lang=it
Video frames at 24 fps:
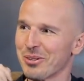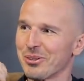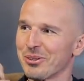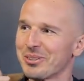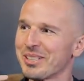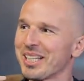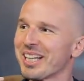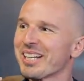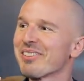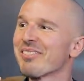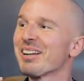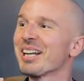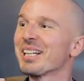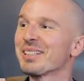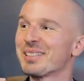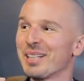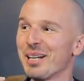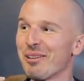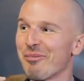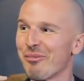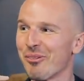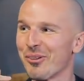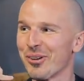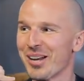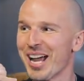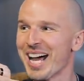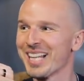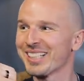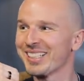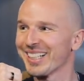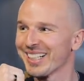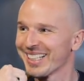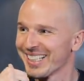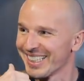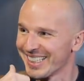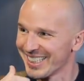quando, ti arriva la
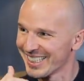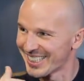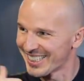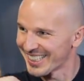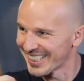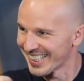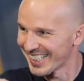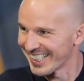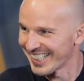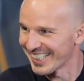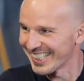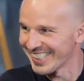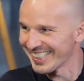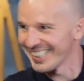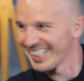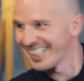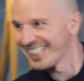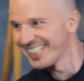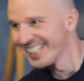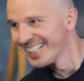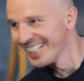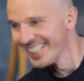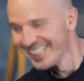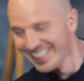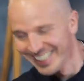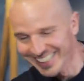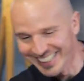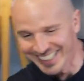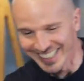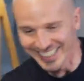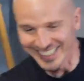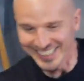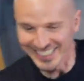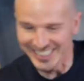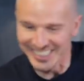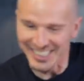telefonata che dice da,
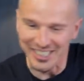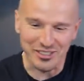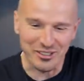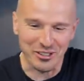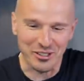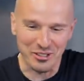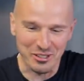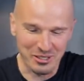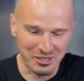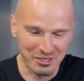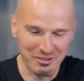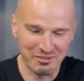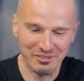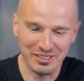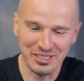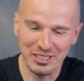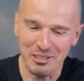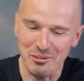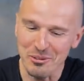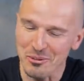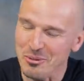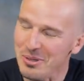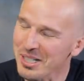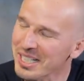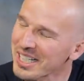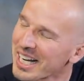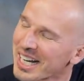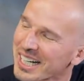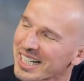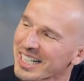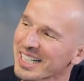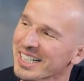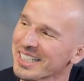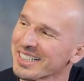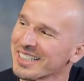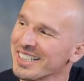da Xero facciamo due
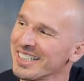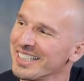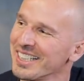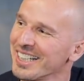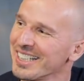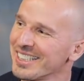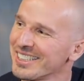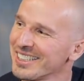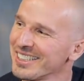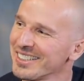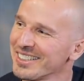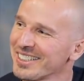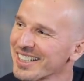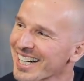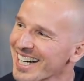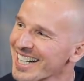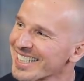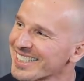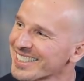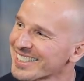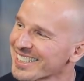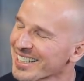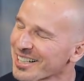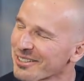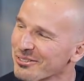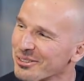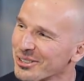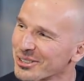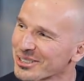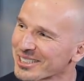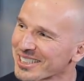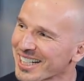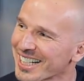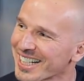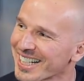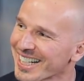chiacchiere Daniele, ci interessa la
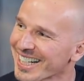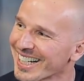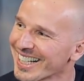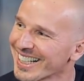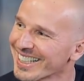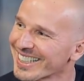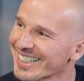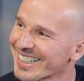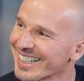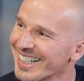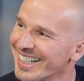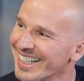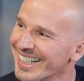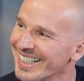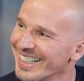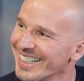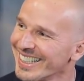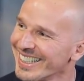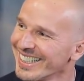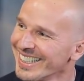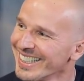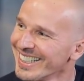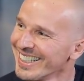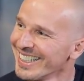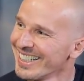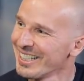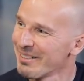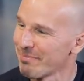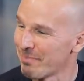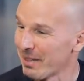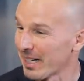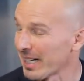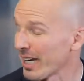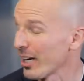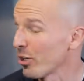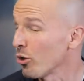vostra realtà.
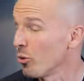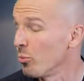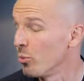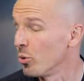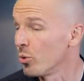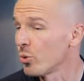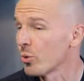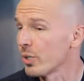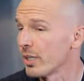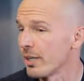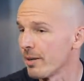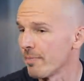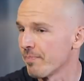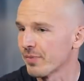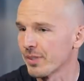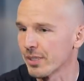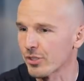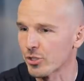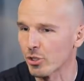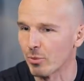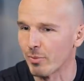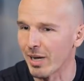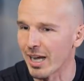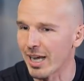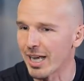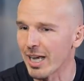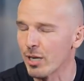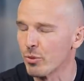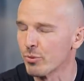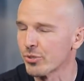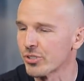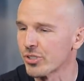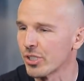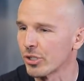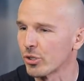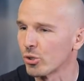Perché comunque, insomma, è
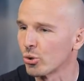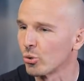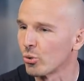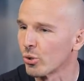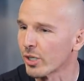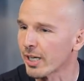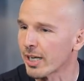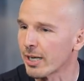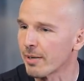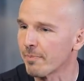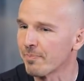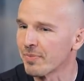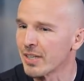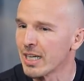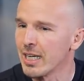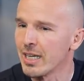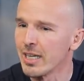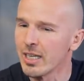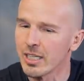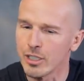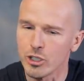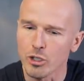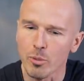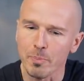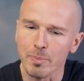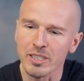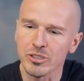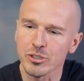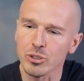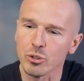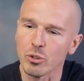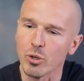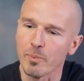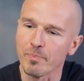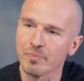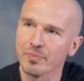un settore, io
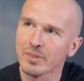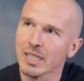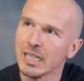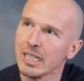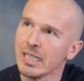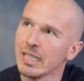penso,